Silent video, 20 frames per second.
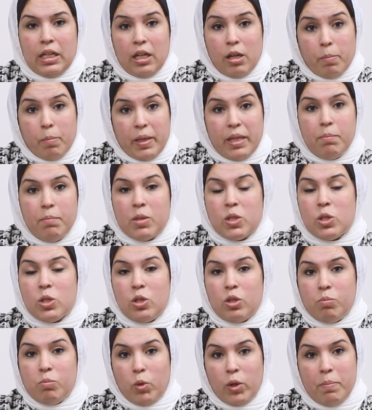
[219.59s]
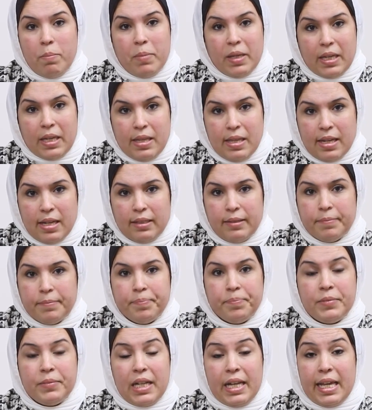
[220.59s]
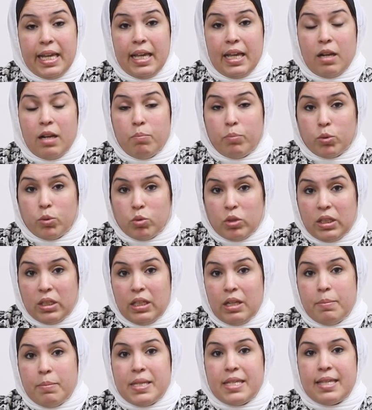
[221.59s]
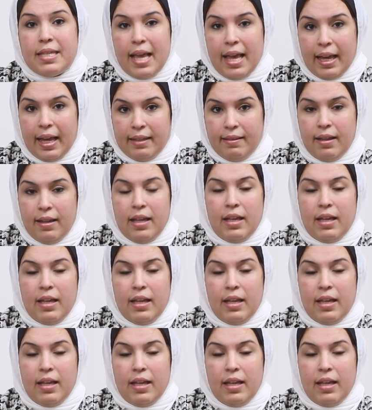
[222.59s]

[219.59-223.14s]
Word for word: البيض مصدر مهم جدا للبروتين اللي بيساعد